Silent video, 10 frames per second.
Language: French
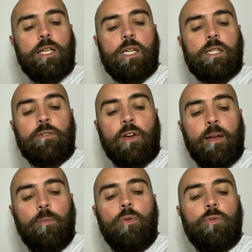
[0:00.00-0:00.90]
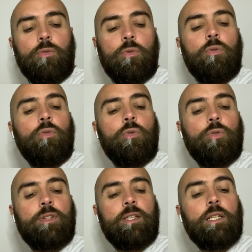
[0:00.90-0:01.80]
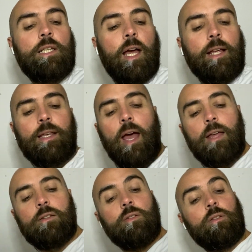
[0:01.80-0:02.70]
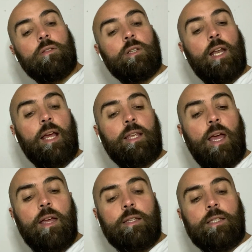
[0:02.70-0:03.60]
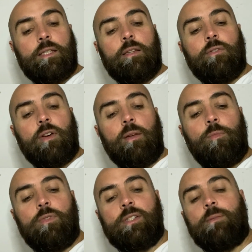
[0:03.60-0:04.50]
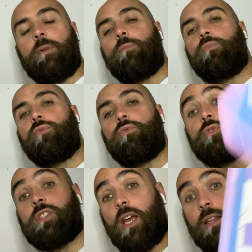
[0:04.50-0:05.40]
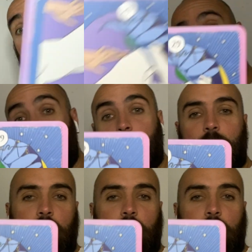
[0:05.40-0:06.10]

j'ai vraiment le, côté de la carte euh, de la carte qui est vraiment, c'est même plus du charnel, c'est